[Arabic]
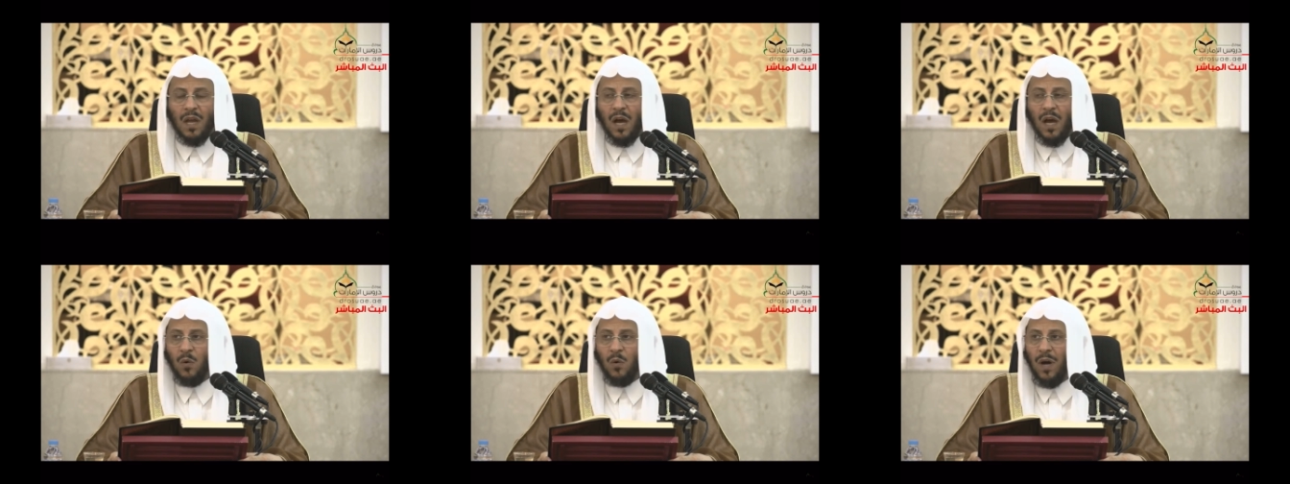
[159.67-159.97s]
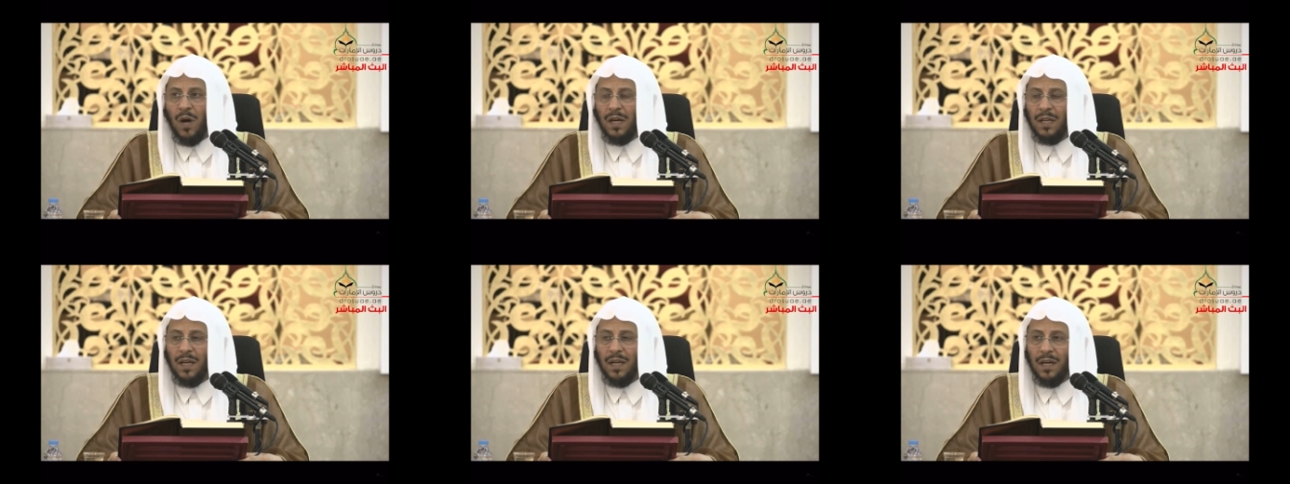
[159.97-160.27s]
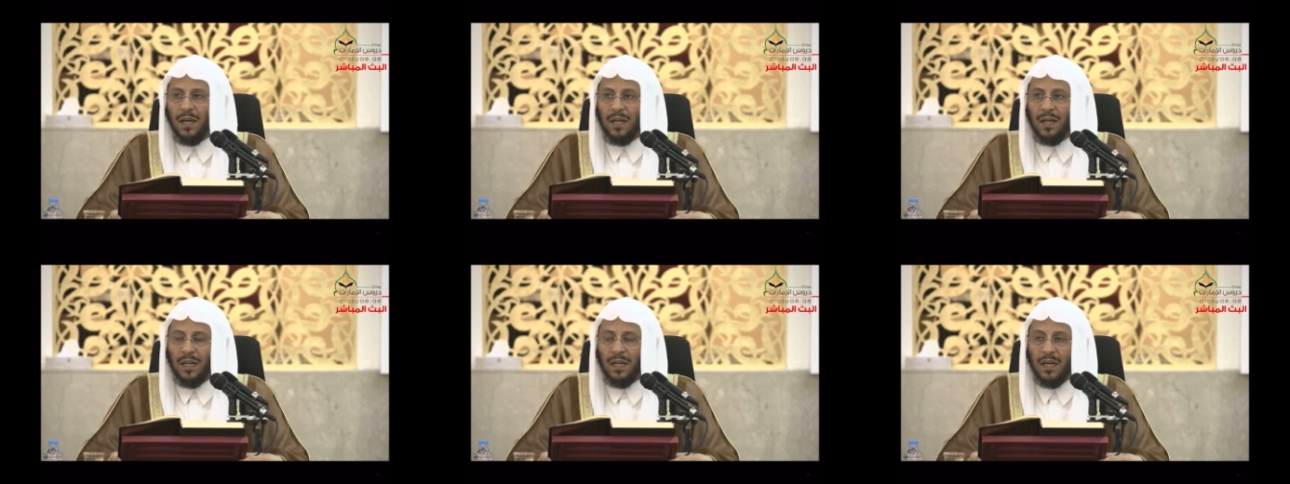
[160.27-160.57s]
أو
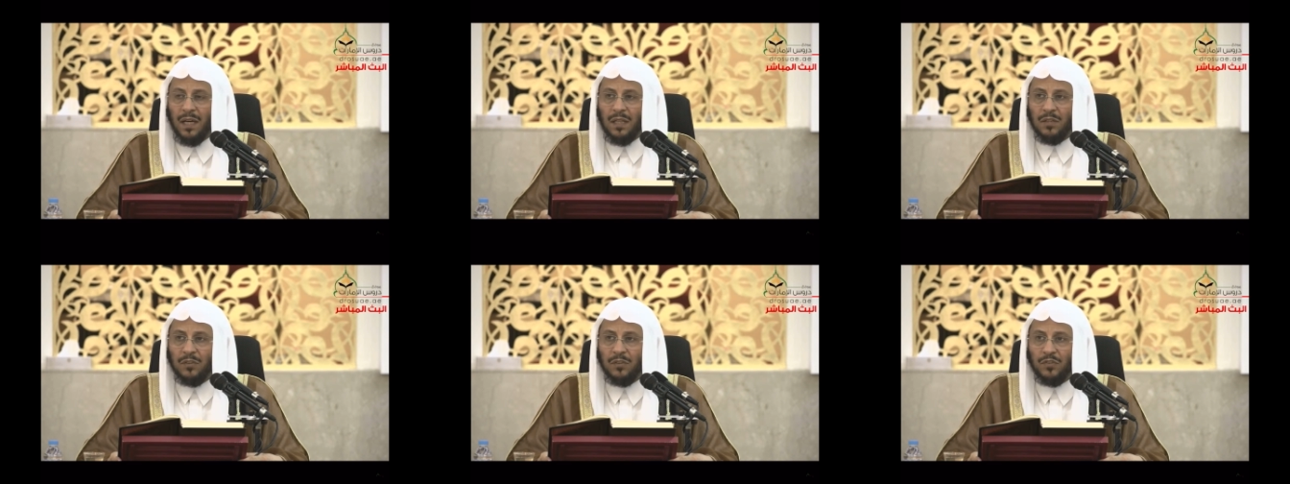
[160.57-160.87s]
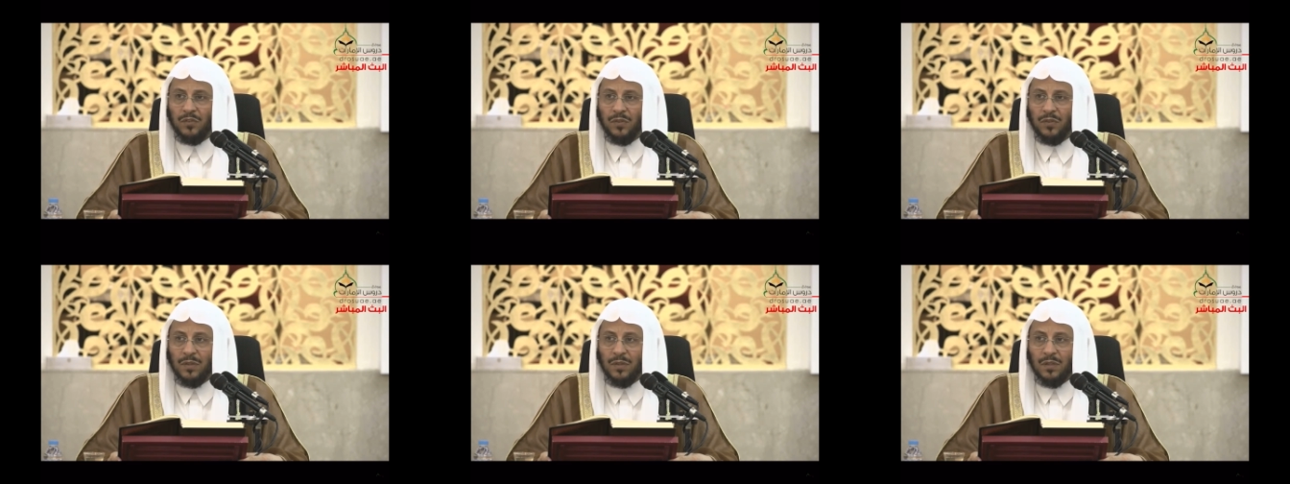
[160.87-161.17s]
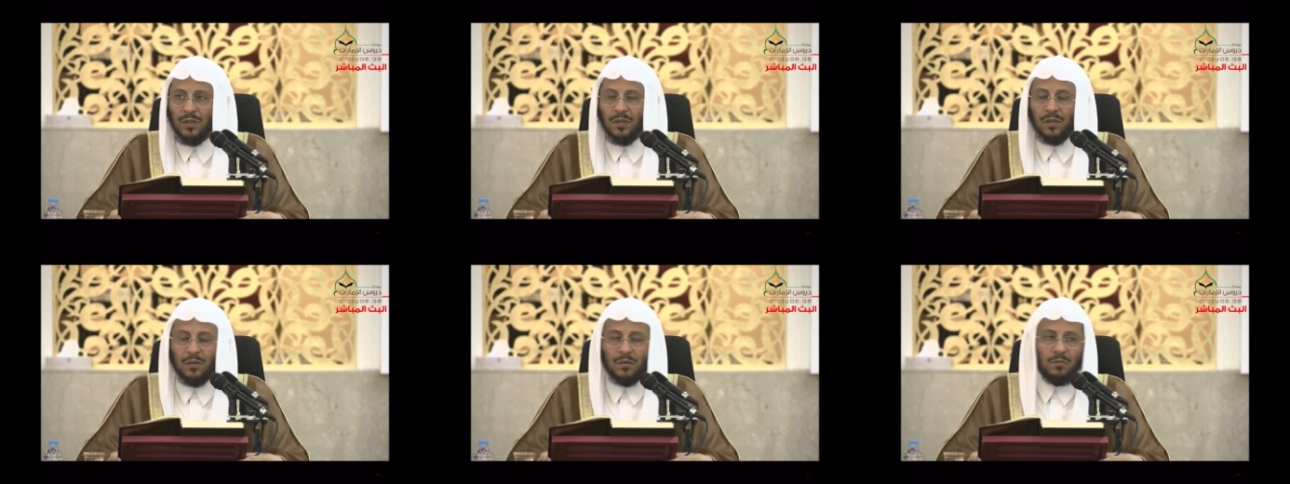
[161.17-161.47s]
على الحلف
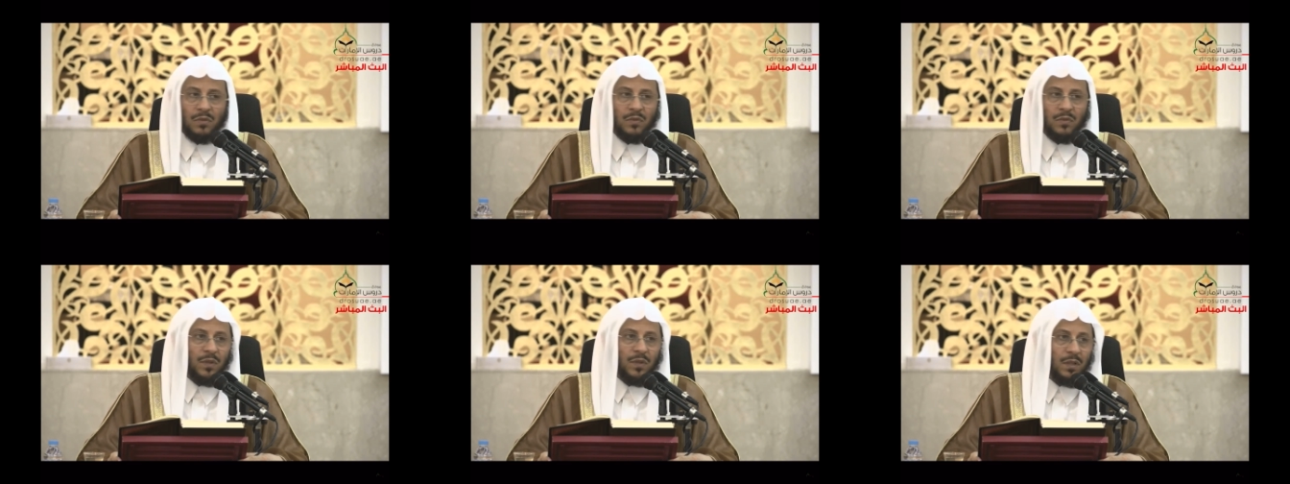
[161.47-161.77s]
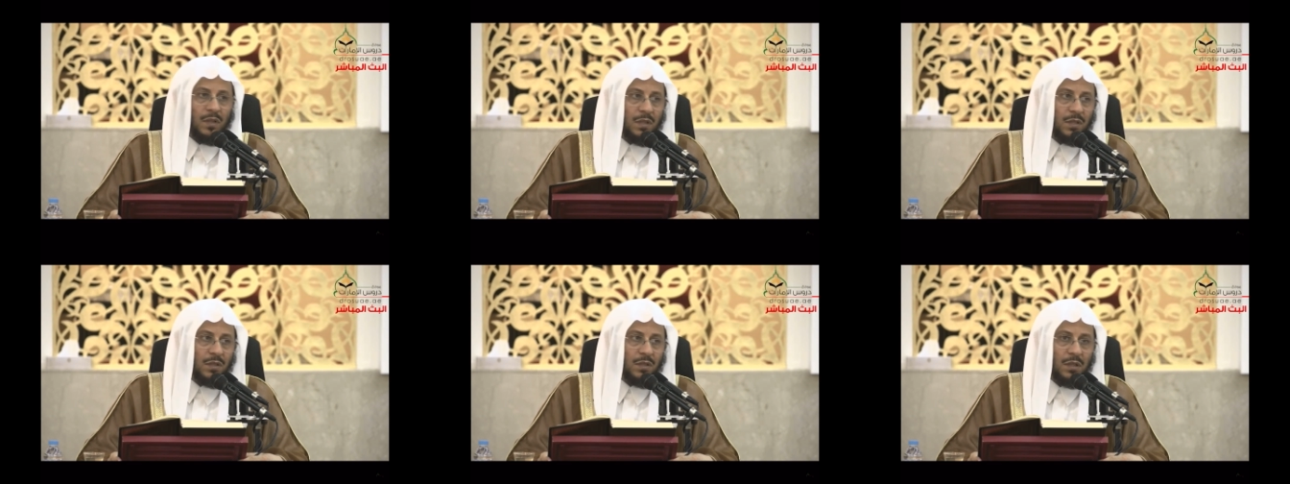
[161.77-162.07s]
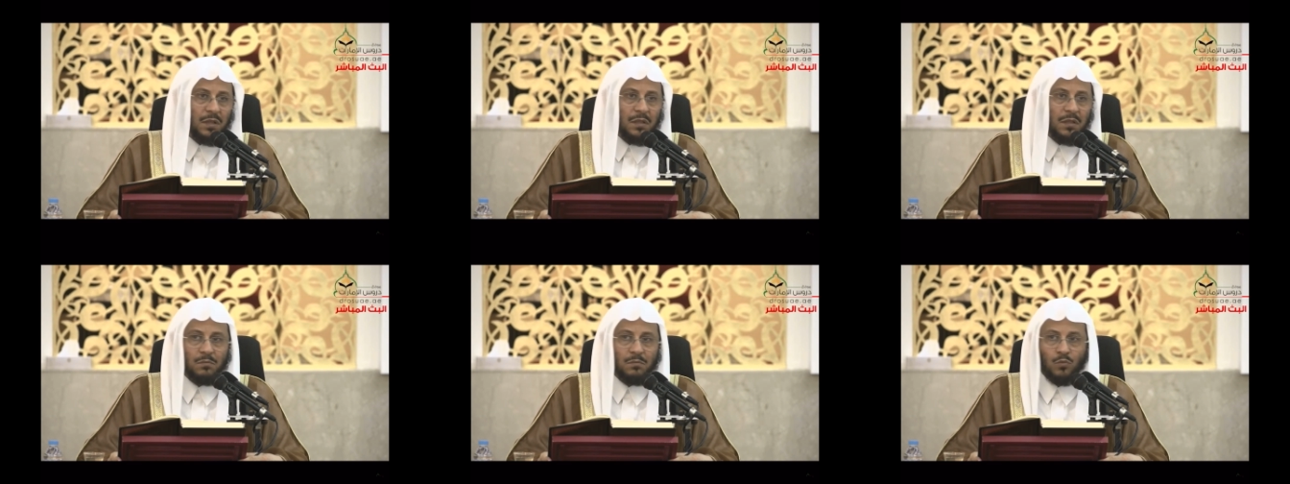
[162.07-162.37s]
بفعل
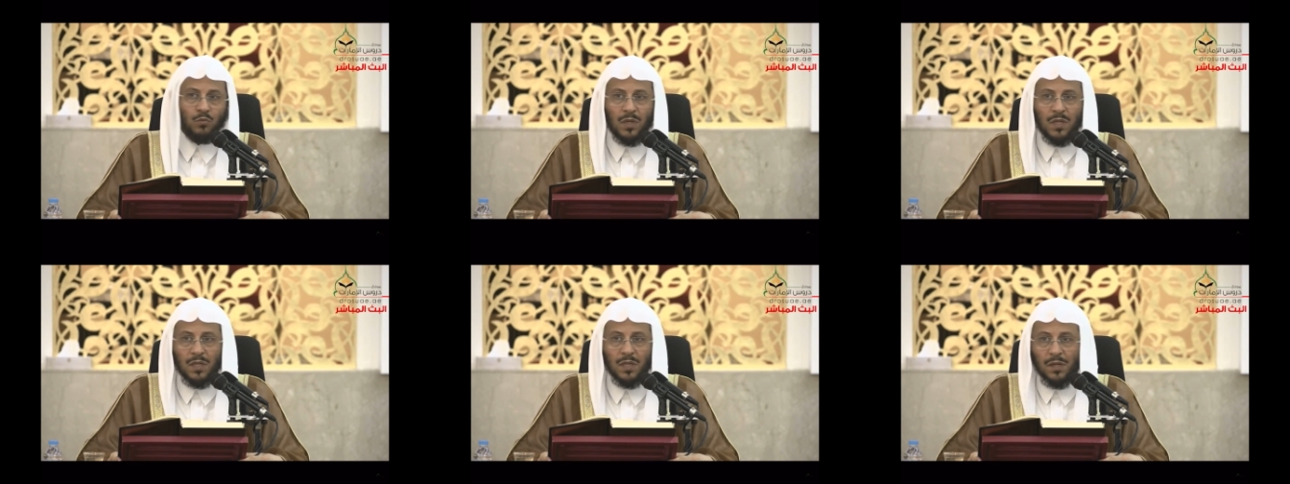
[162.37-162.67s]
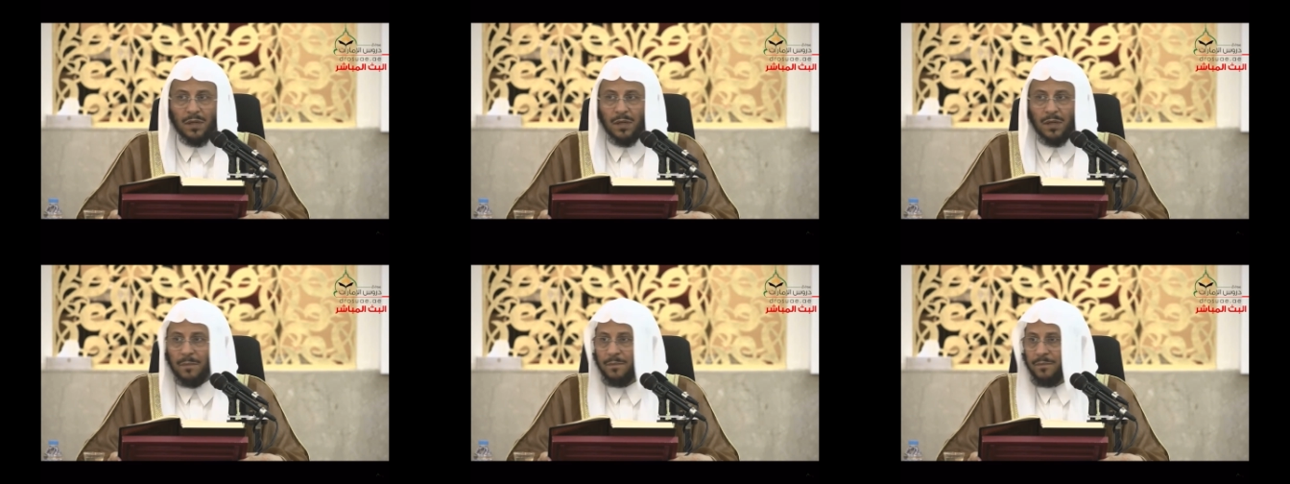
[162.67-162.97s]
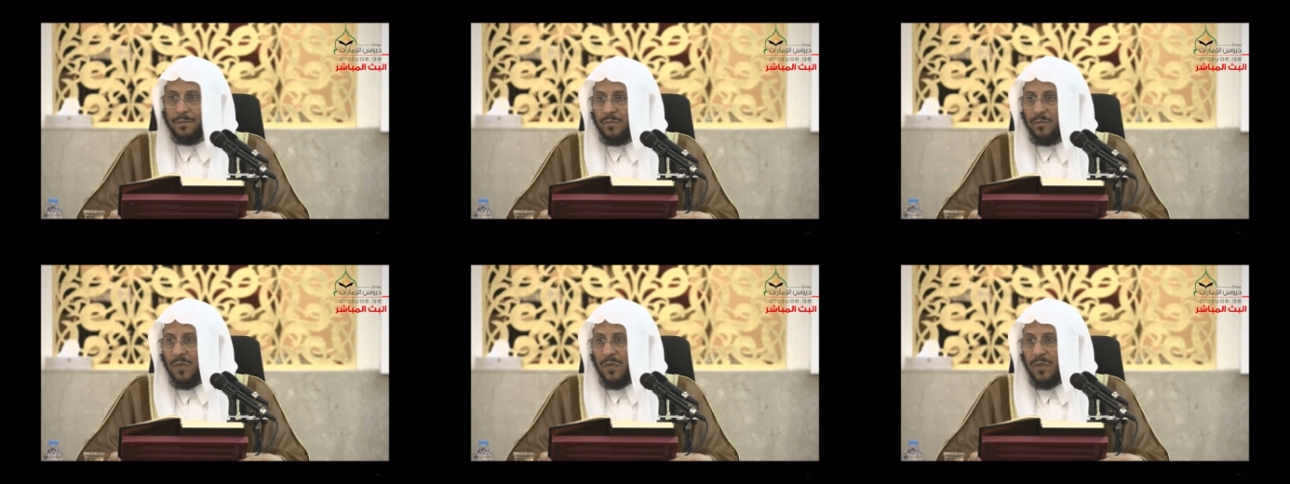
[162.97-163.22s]
شيء محرم